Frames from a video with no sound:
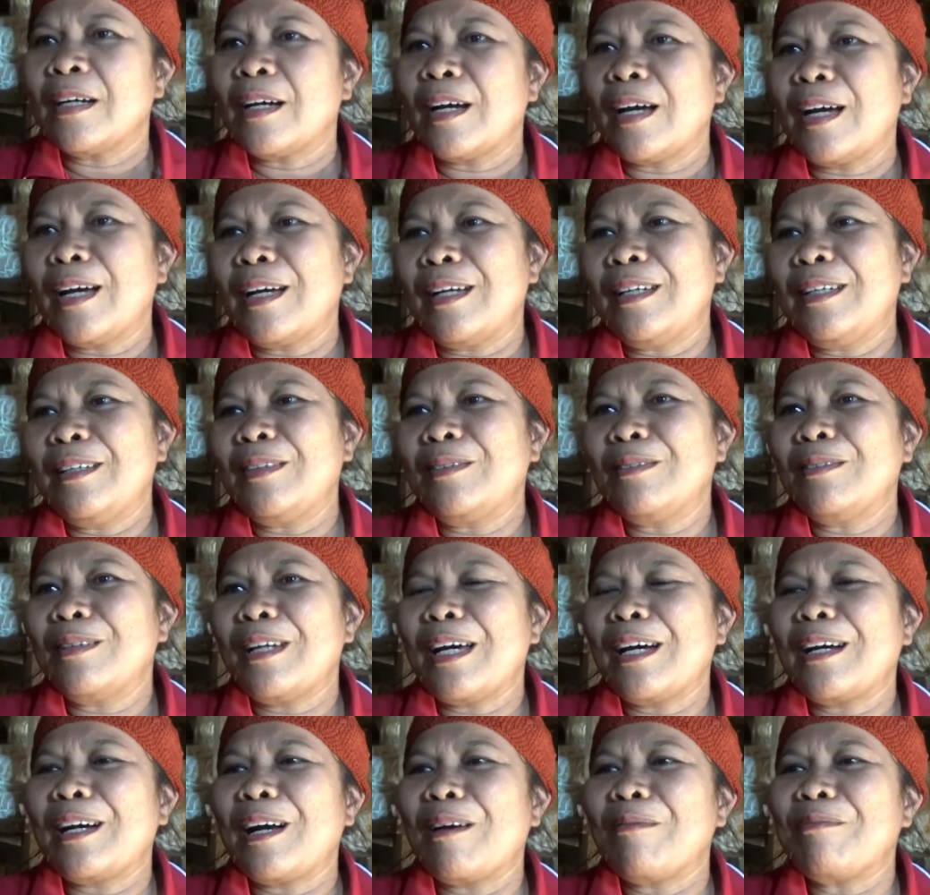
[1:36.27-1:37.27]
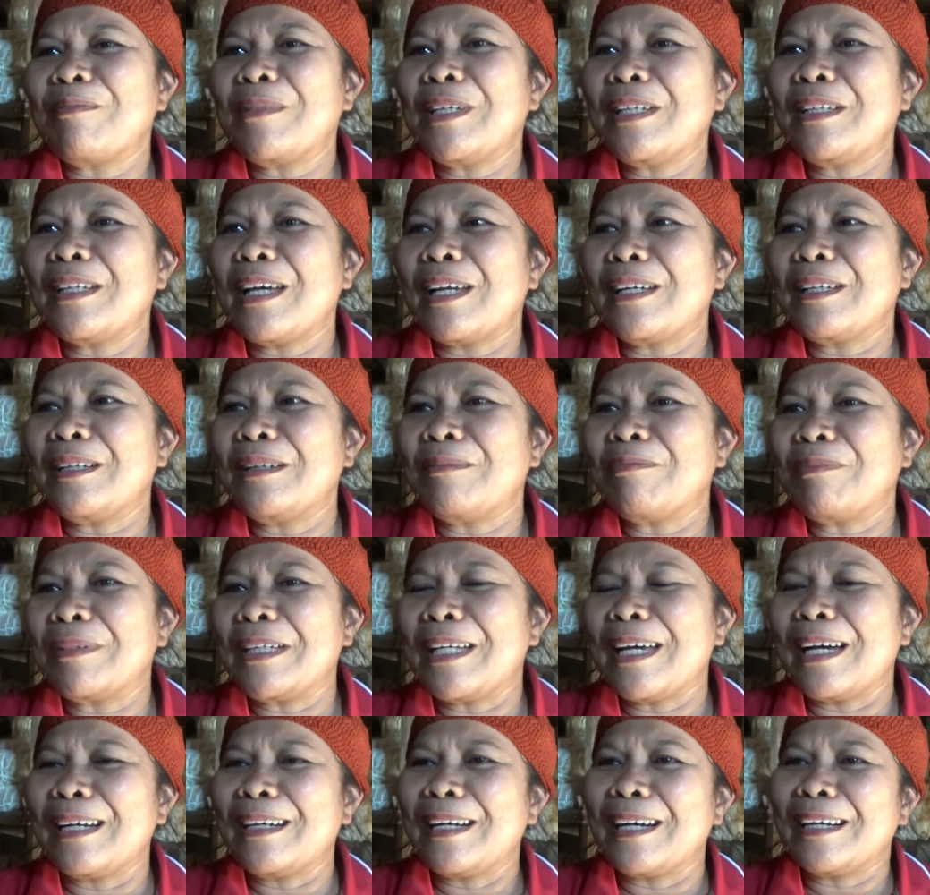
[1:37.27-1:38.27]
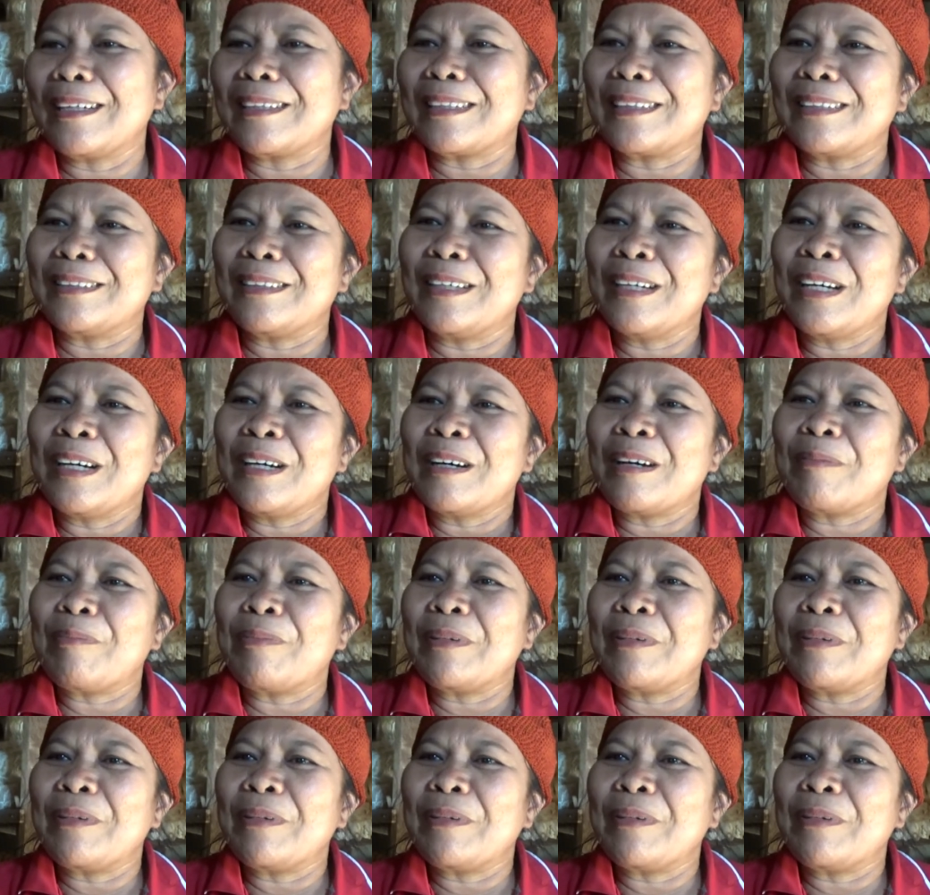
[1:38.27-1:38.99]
Uh, ah, itulah kami dari pedagang ke eh,